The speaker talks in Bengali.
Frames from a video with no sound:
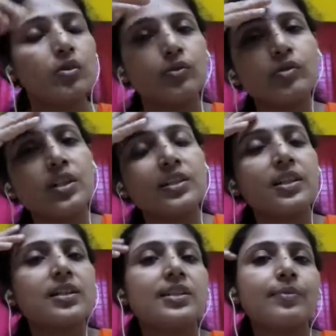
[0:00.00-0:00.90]
যন্ত্র যার
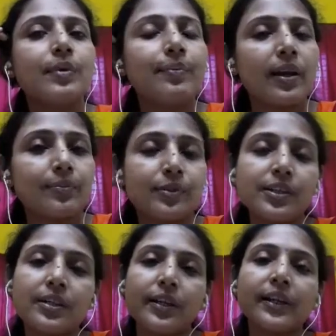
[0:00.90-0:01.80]
সাহায্যে আমরা ব্লাড
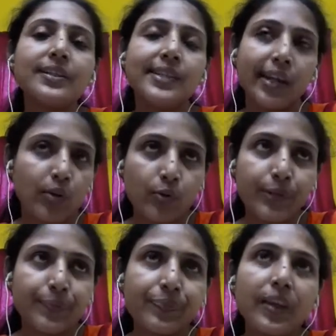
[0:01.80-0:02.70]
প্রেশারটাকে চেক
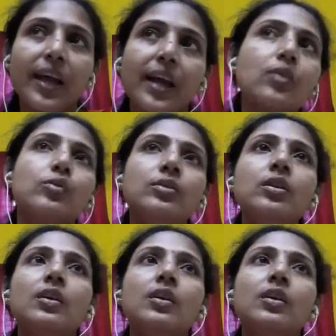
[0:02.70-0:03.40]
করি এখন